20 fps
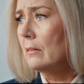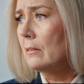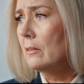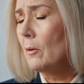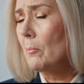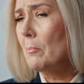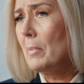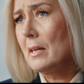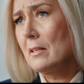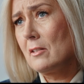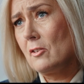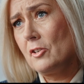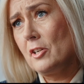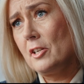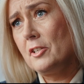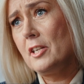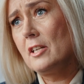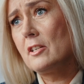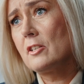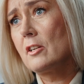No, bardzo
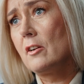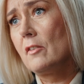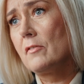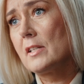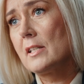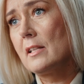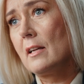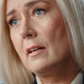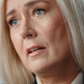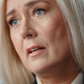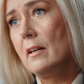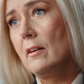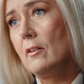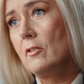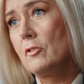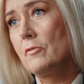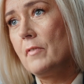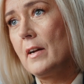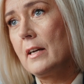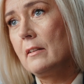się ciężko wstaje
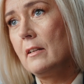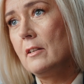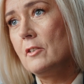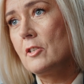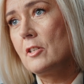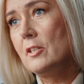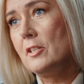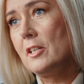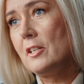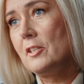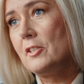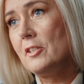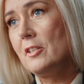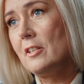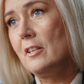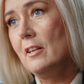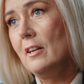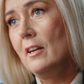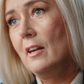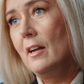o
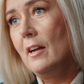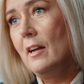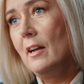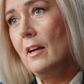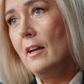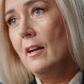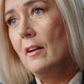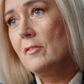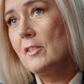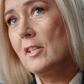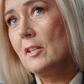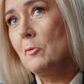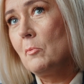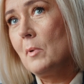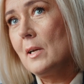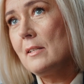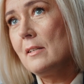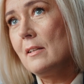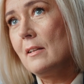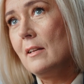4.30 w
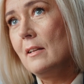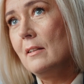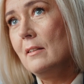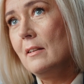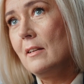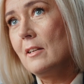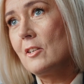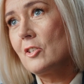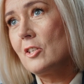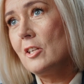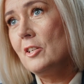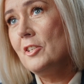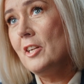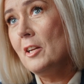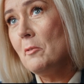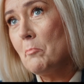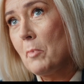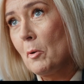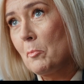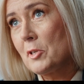sytuacji, kiedy jeszcze
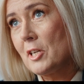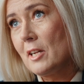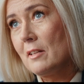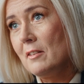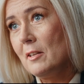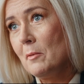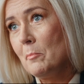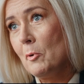dzień poprzedni